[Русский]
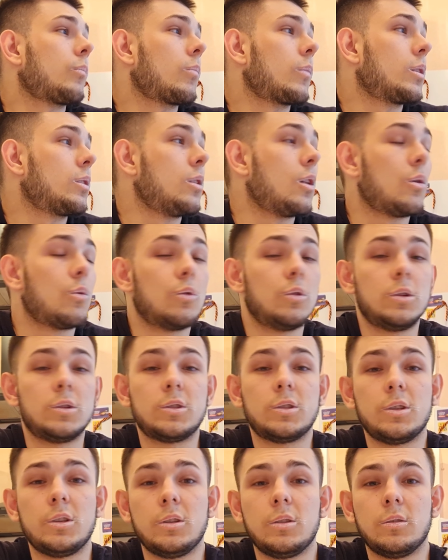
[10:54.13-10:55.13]
на
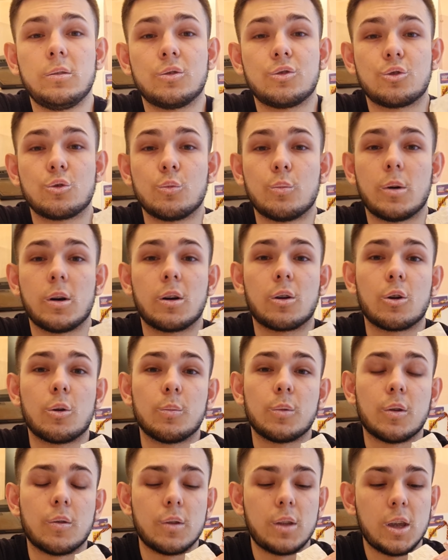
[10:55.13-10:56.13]
улице шума
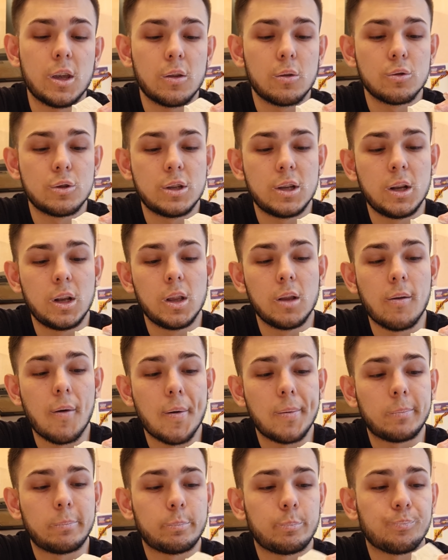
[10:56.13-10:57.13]
огромного нету
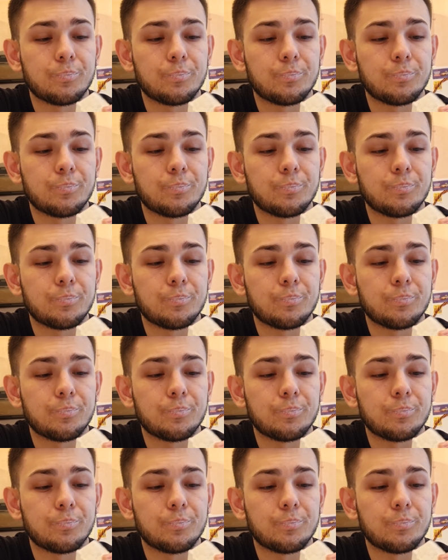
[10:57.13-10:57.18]
сильного.